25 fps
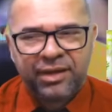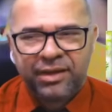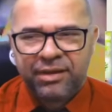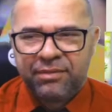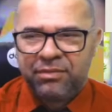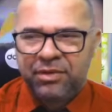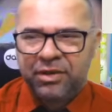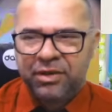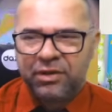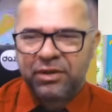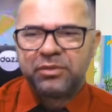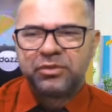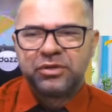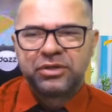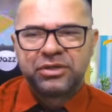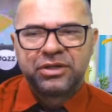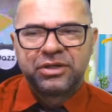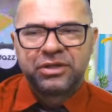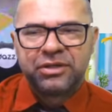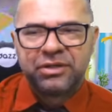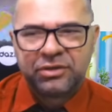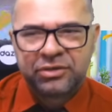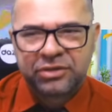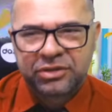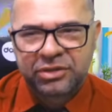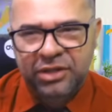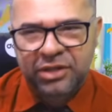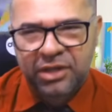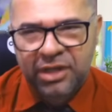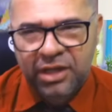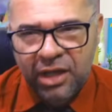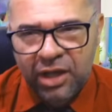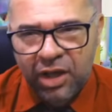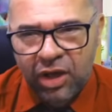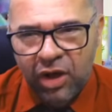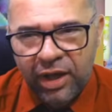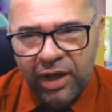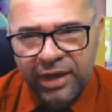Pelo amor de Deus.
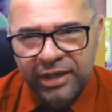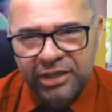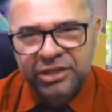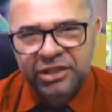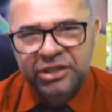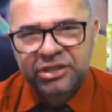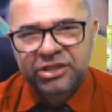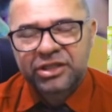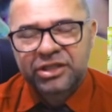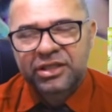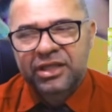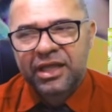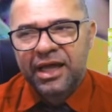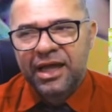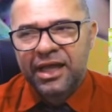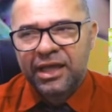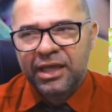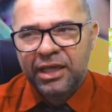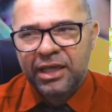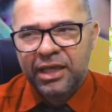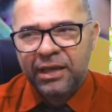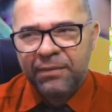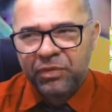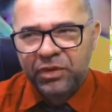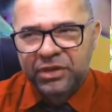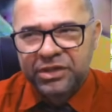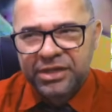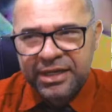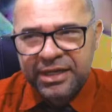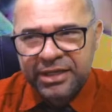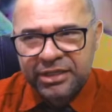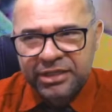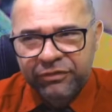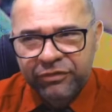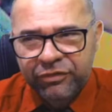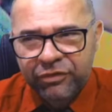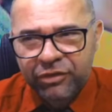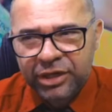Olha, gente, tem aí, já,
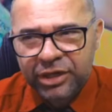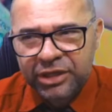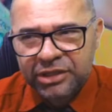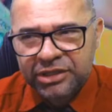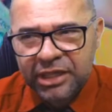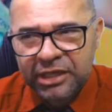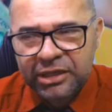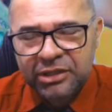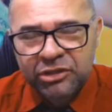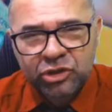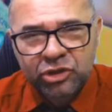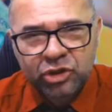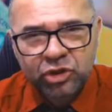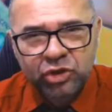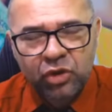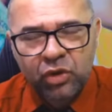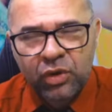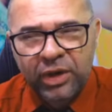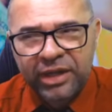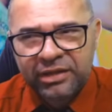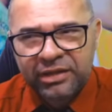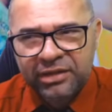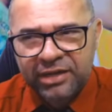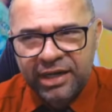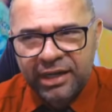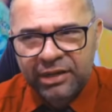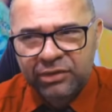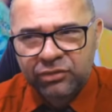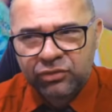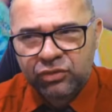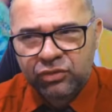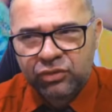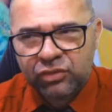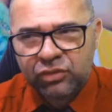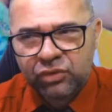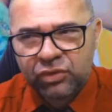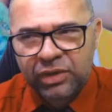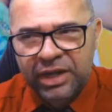já foi, já iniciou a entrega
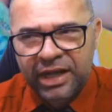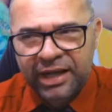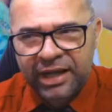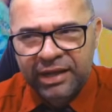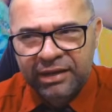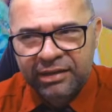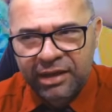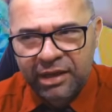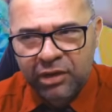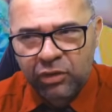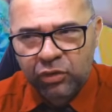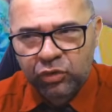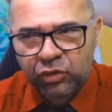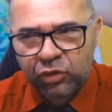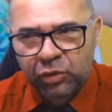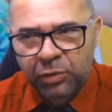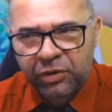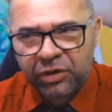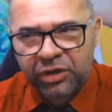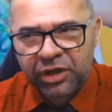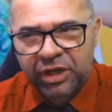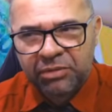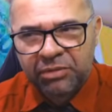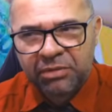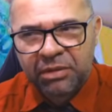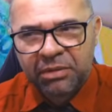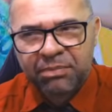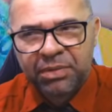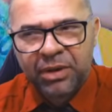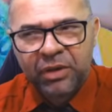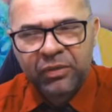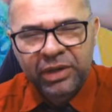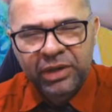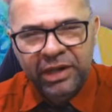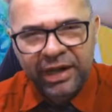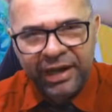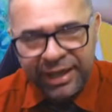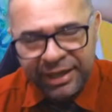do cartão do programa
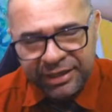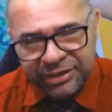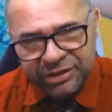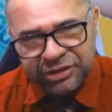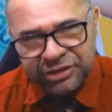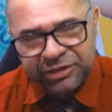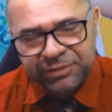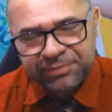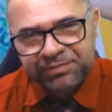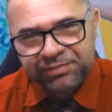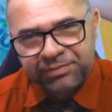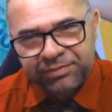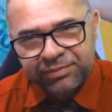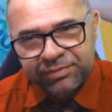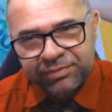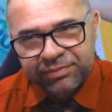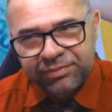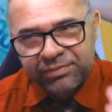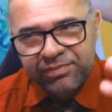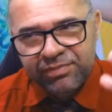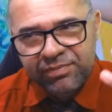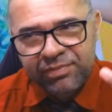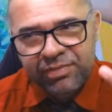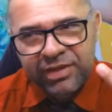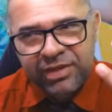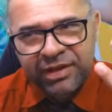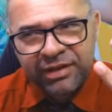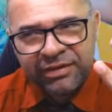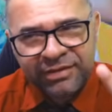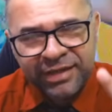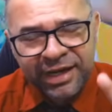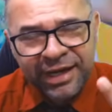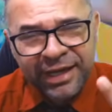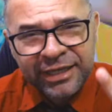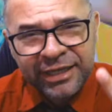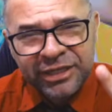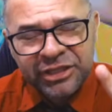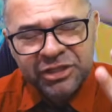Pão e Leite,
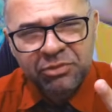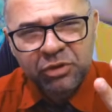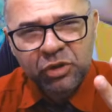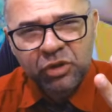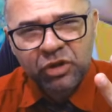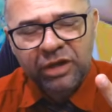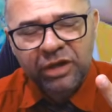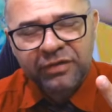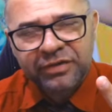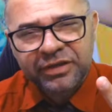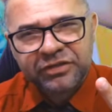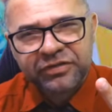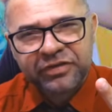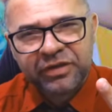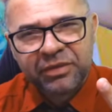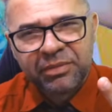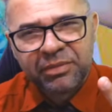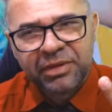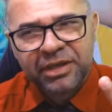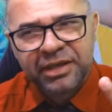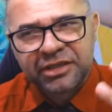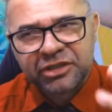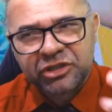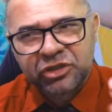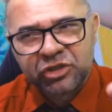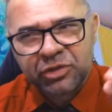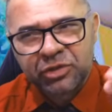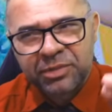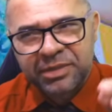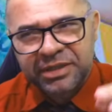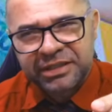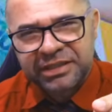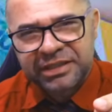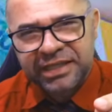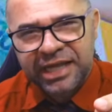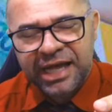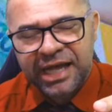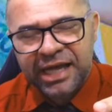3 mil novas famílias
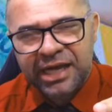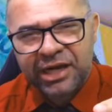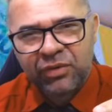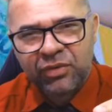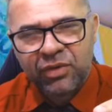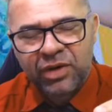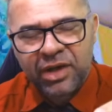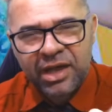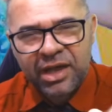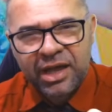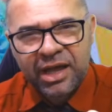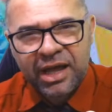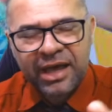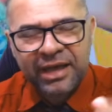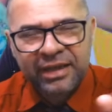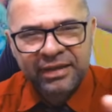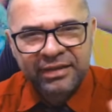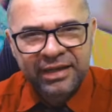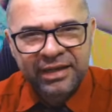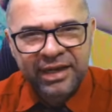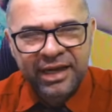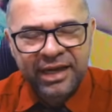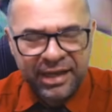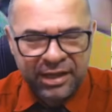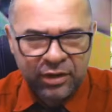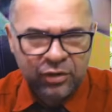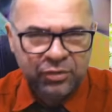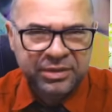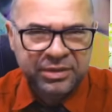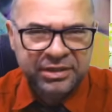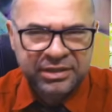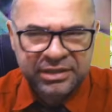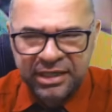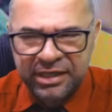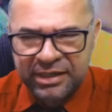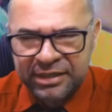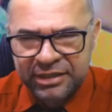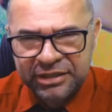começaram a entrar, né,
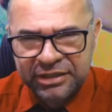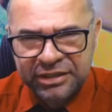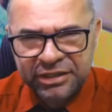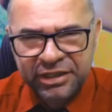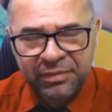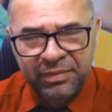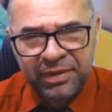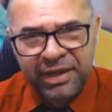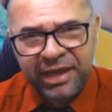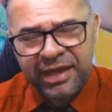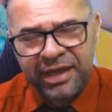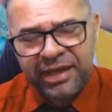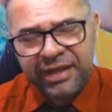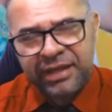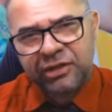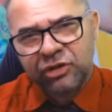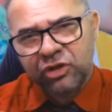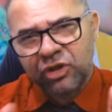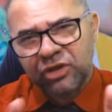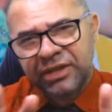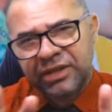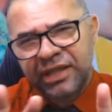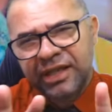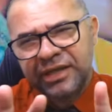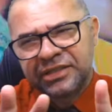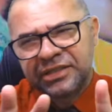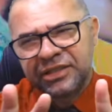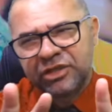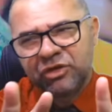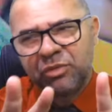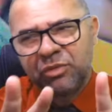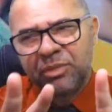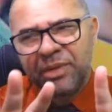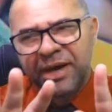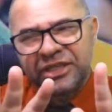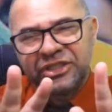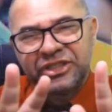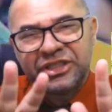começaram a receber, totalizando
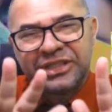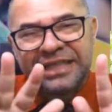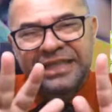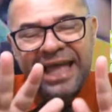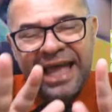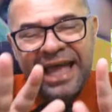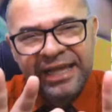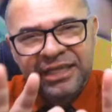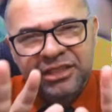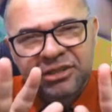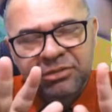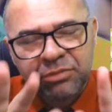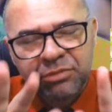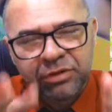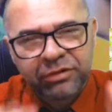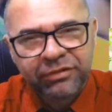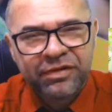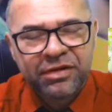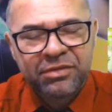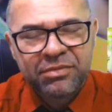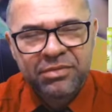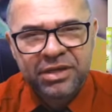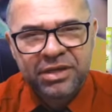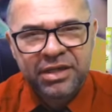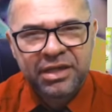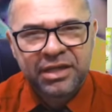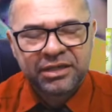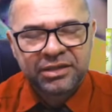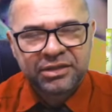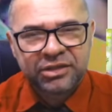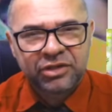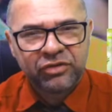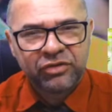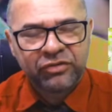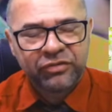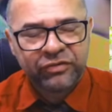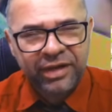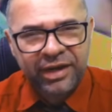mais de 10 mil famílias.
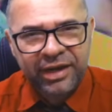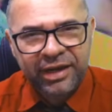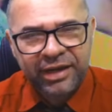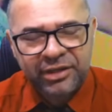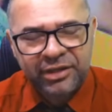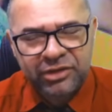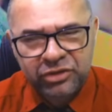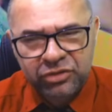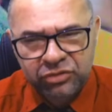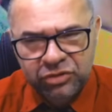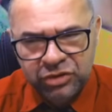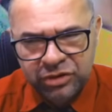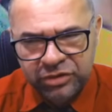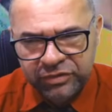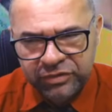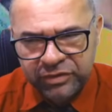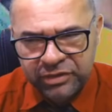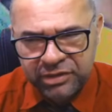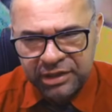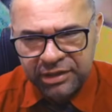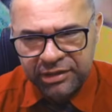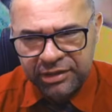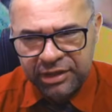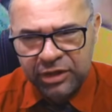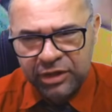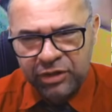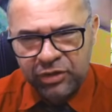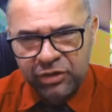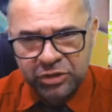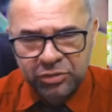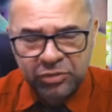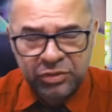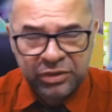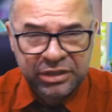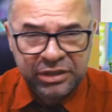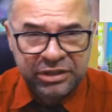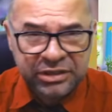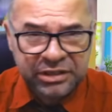Eu falei isso nos vídeos anteriores,
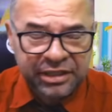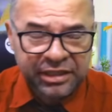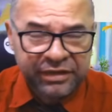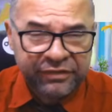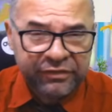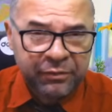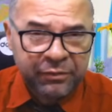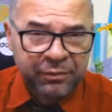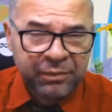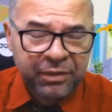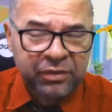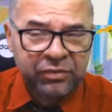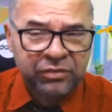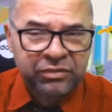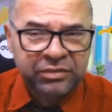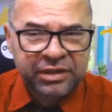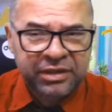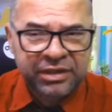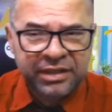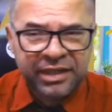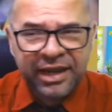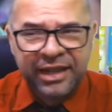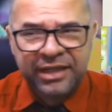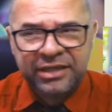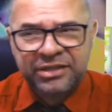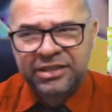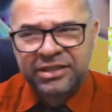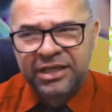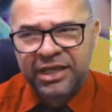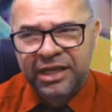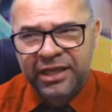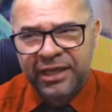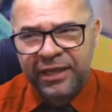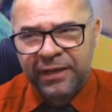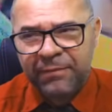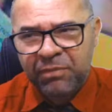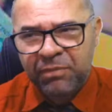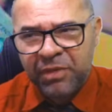muita gente estava perguntando, Alex, isso
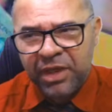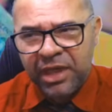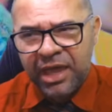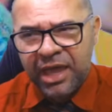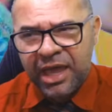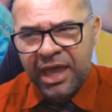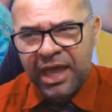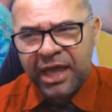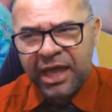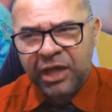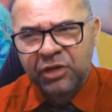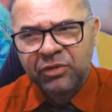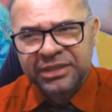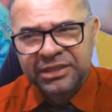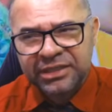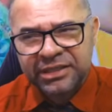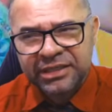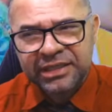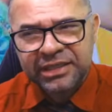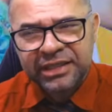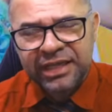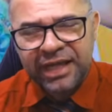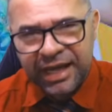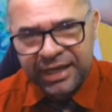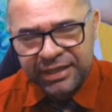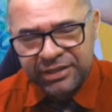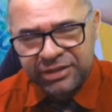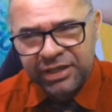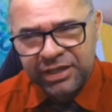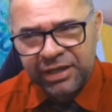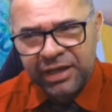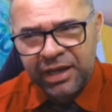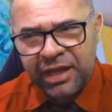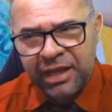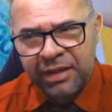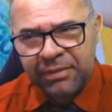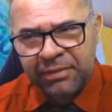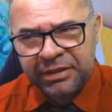aqui é numa cidade,
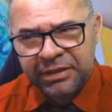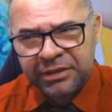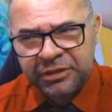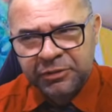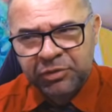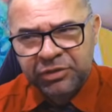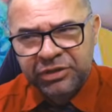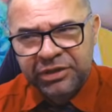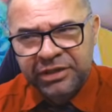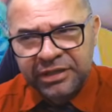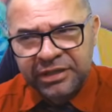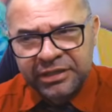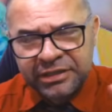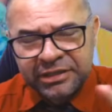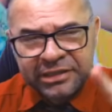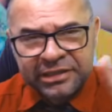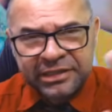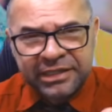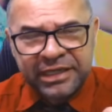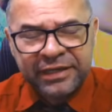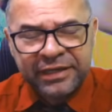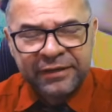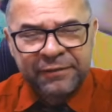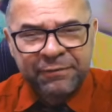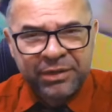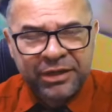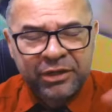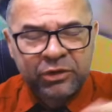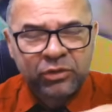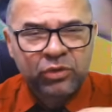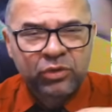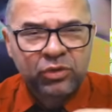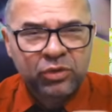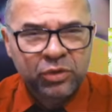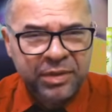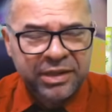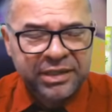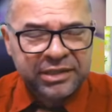mas poderia ser para
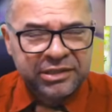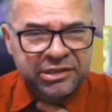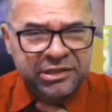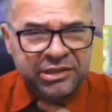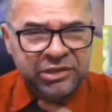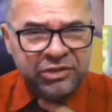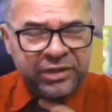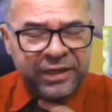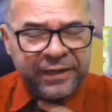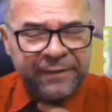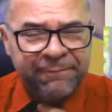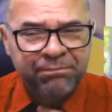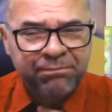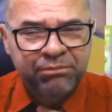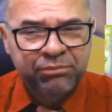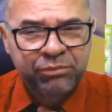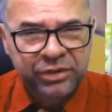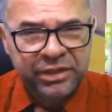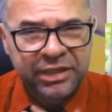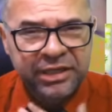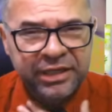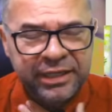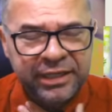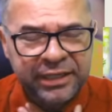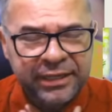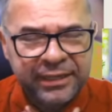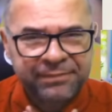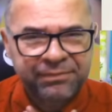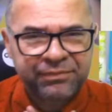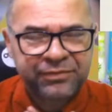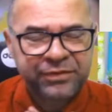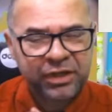todo o Brasil, né? Poderia.